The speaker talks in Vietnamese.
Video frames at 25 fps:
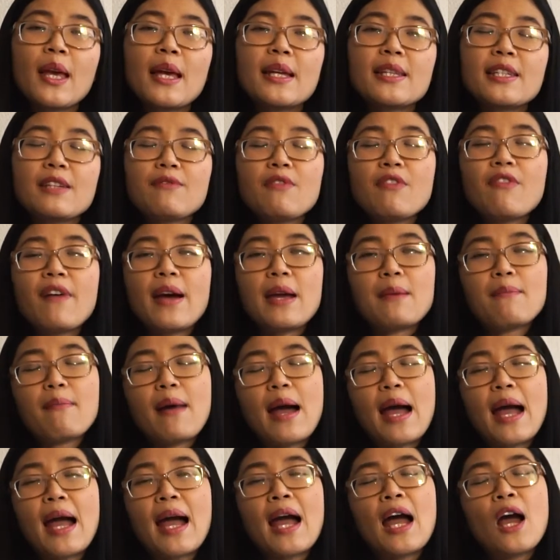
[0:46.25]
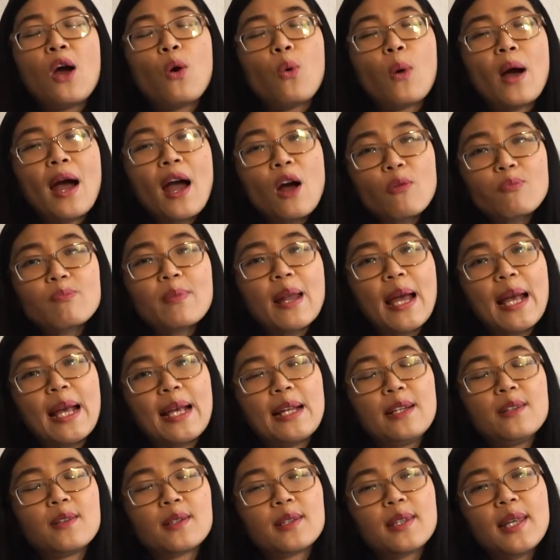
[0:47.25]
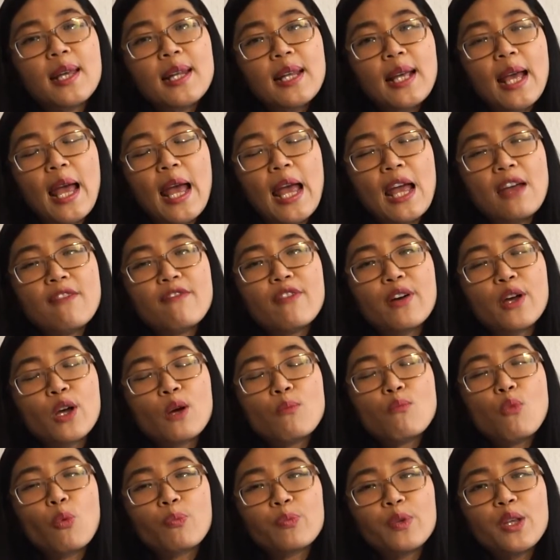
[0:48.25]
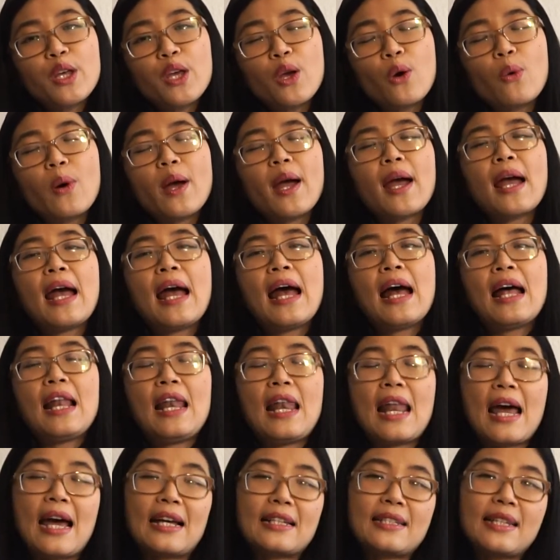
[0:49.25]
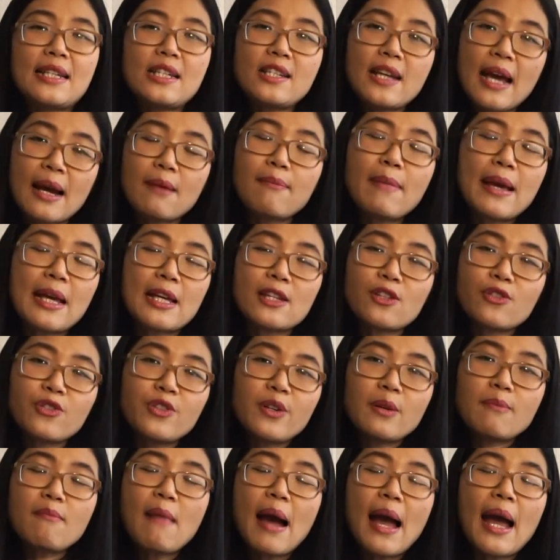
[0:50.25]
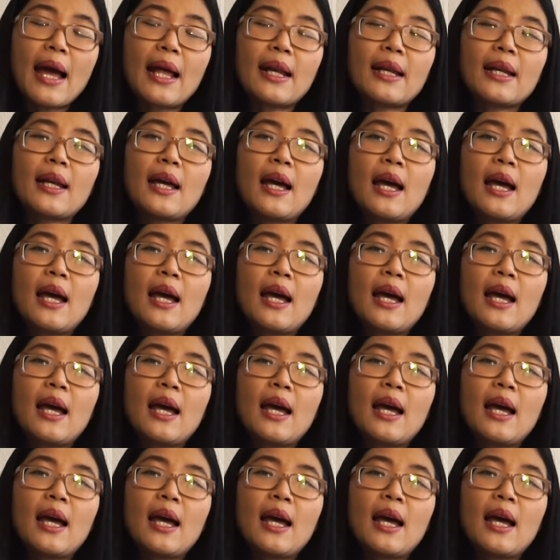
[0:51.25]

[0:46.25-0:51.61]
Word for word: chính vì vậy mà khóa học này được thiết kế với cái mục tiêu ấy là sẽ trang bị cho những bạn